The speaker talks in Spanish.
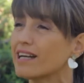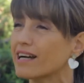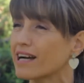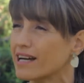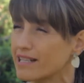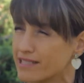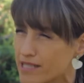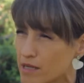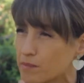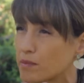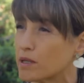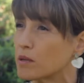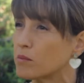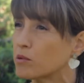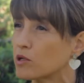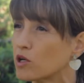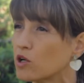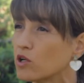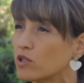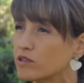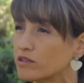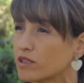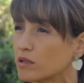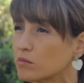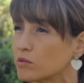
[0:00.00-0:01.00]
la cancha, para
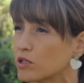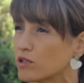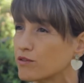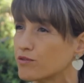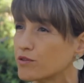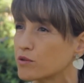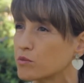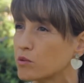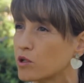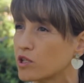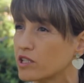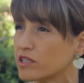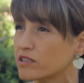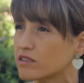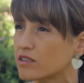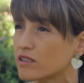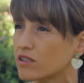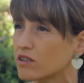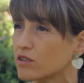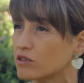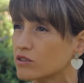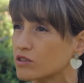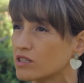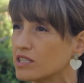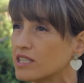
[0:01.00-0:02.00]
ponerlo en términos
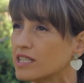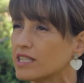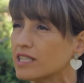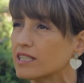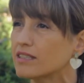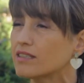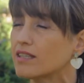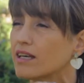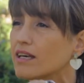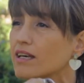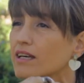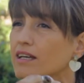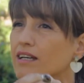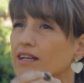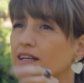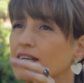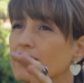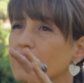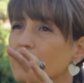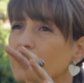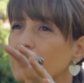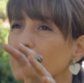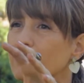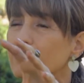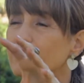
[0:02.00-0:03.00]
futbolísticos, y dijiste,
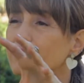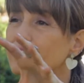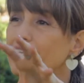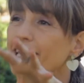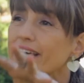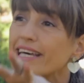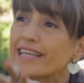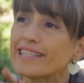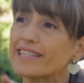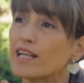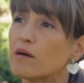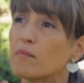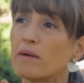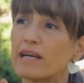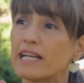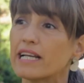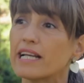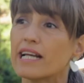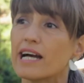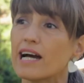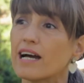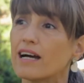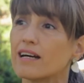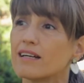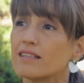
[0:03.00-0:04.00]
de esta
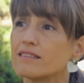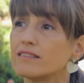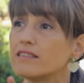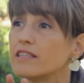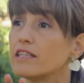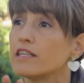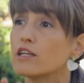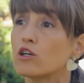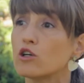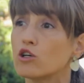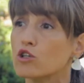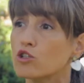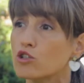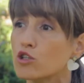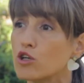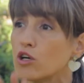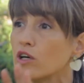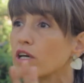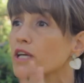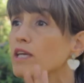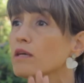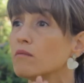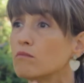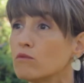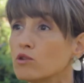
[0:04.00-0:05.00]
manera dirijo
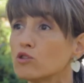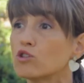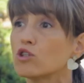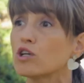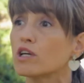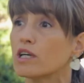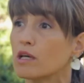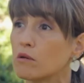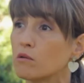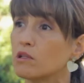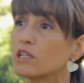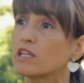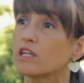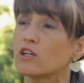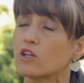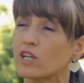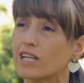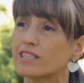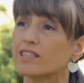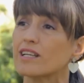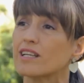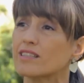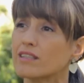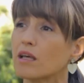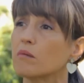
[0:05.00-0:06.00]
yo y muchos que vinieron
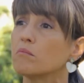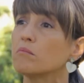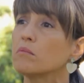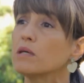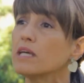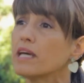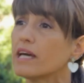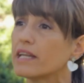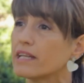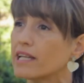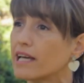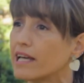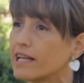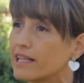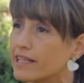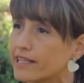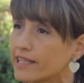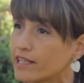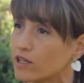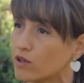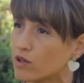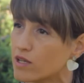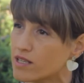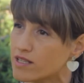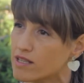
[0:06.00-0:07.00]
atrás también
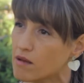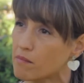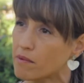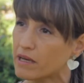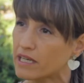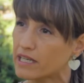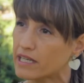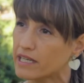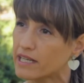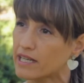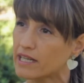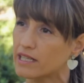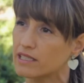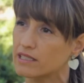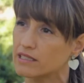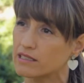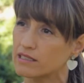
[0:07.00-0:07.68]
eligieron esa manera.